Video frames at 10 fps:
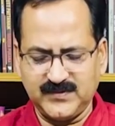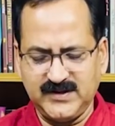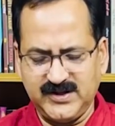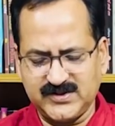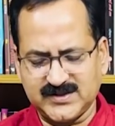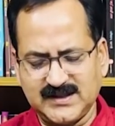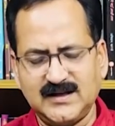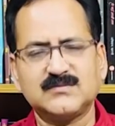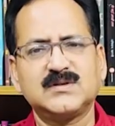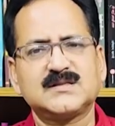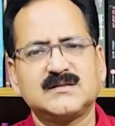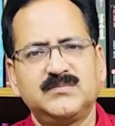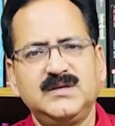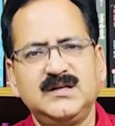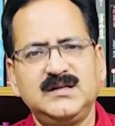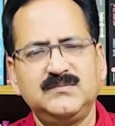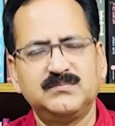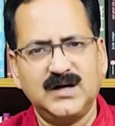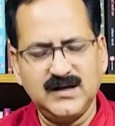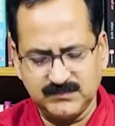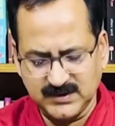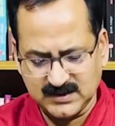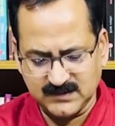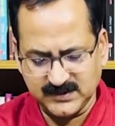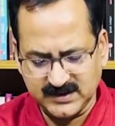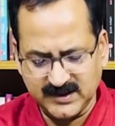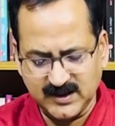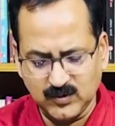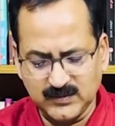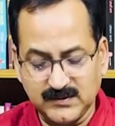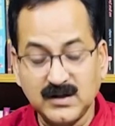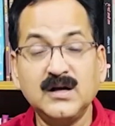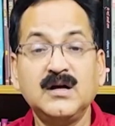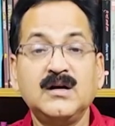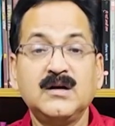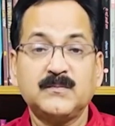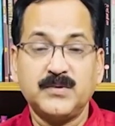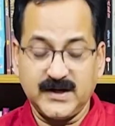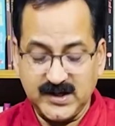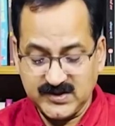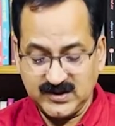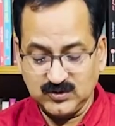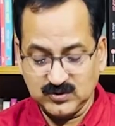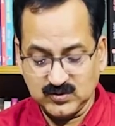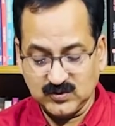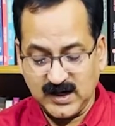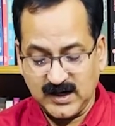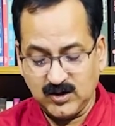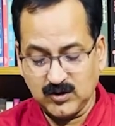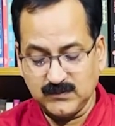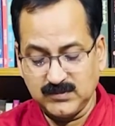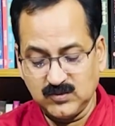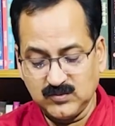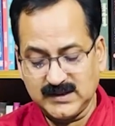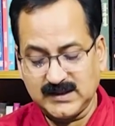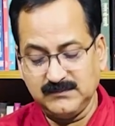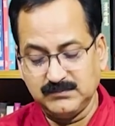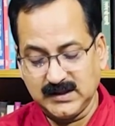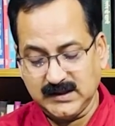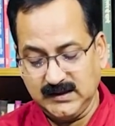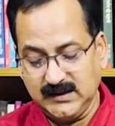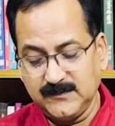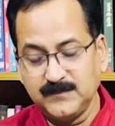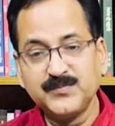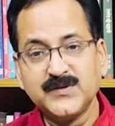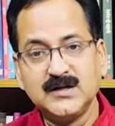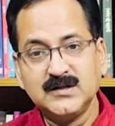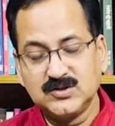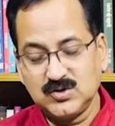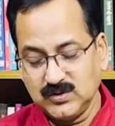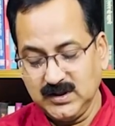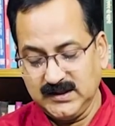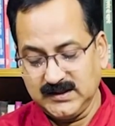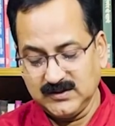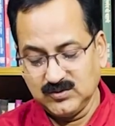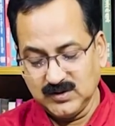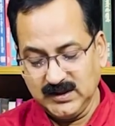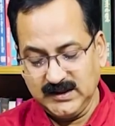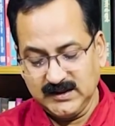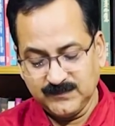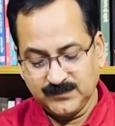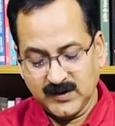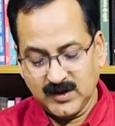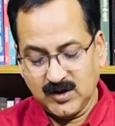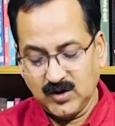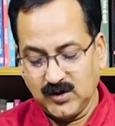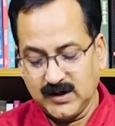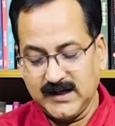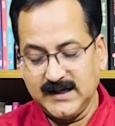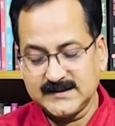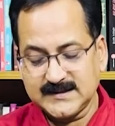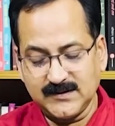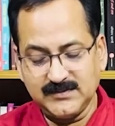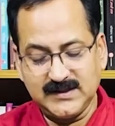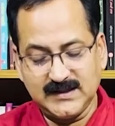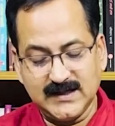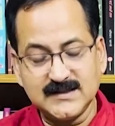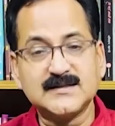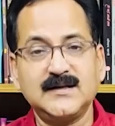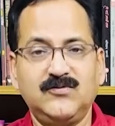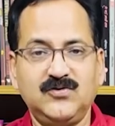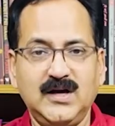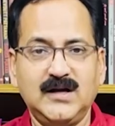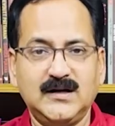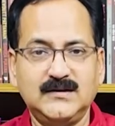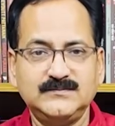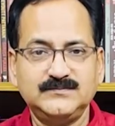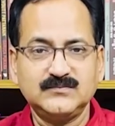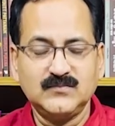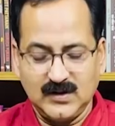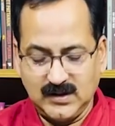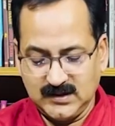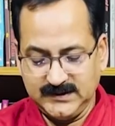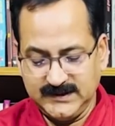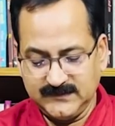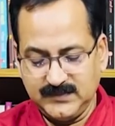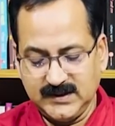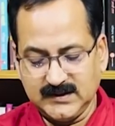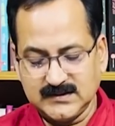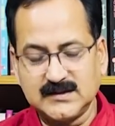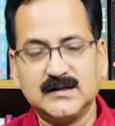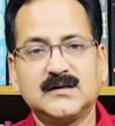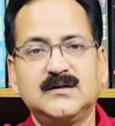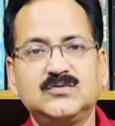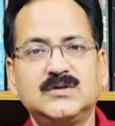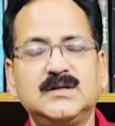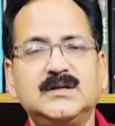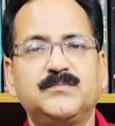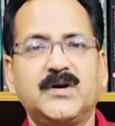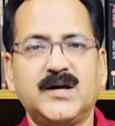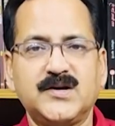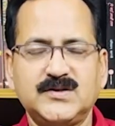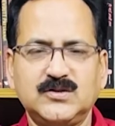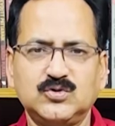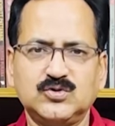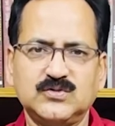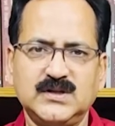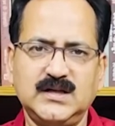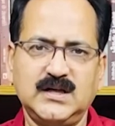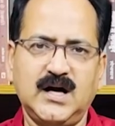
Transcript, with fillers: देश के लगभग सभी बड़े पत्र पत्रिकाओं में प्रकाशित हो चुका है और बहुमत की बकरी चुगली की गुगली और ऐसा भी क्या सेल्फियाना ये व्यंग संग्रह उनके प्रकाशित हो चुके हैं